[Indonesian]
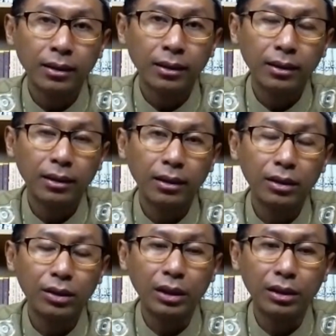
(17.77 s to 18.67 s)
uh,
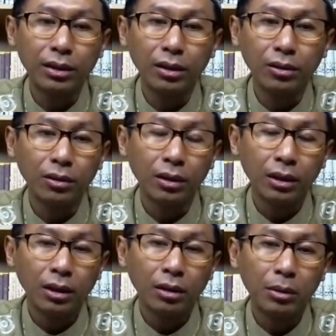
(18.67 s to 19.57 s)
rigid di situ.
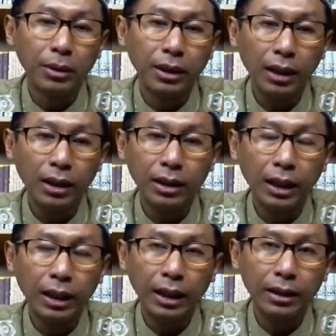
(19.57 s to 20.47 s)
Berbeda
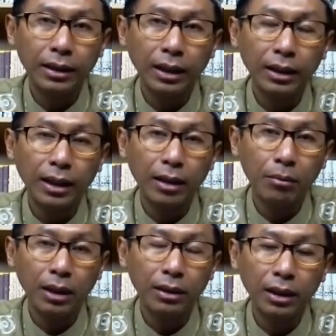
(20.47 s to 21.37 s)
dengan nada
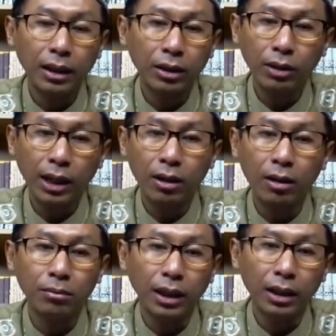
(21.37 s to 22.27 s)
irama dan atau
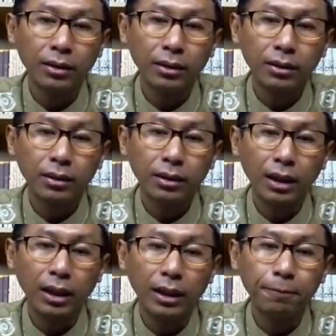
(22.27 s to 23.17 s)
nagom ya.
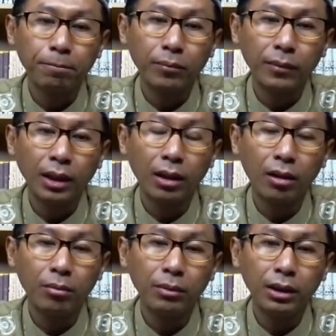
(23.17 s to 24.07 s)
Nah,
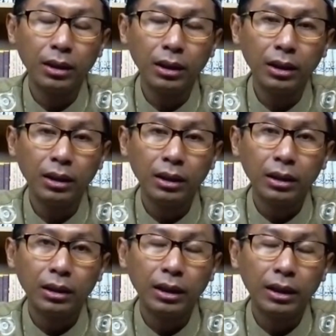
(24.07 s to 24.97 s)
nagom ini
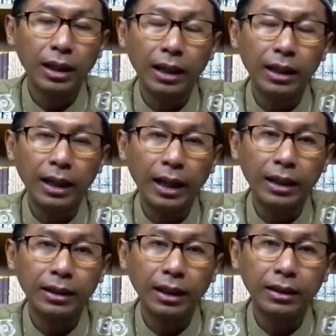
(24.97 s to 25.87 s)
tidak ada
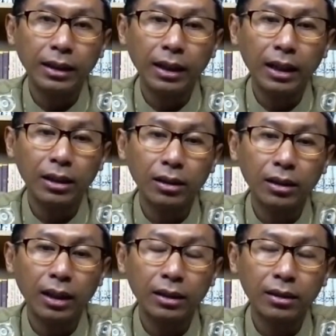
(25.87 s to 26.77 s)
kaitannya lang,
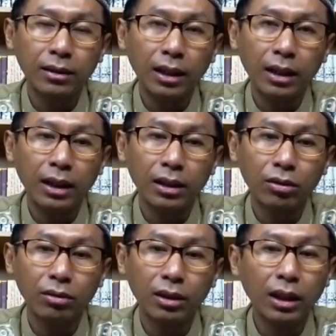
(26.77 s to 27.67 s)
secara
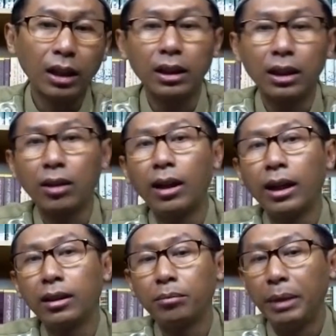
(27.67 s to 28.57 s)
langsung dengan
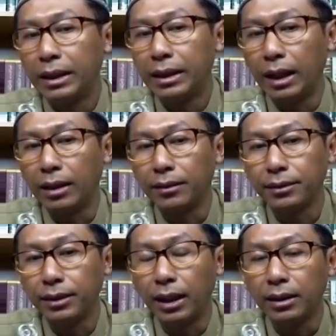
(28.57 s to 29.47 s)
kiroat. Beda
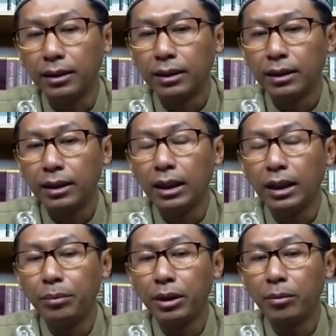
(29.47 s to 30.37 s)
ya. Ini
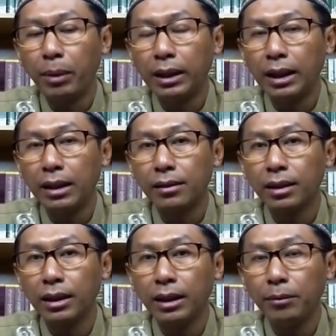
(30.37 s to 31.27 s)
lebih kepada
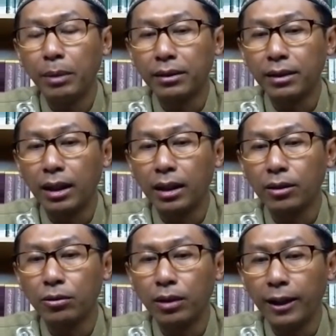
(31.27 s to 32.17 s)
seni baca
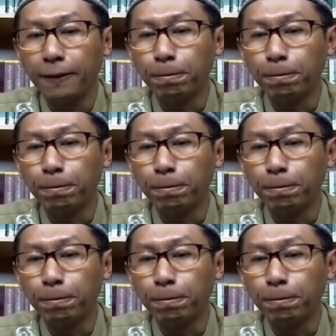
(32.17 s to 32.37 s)
Al-Quran.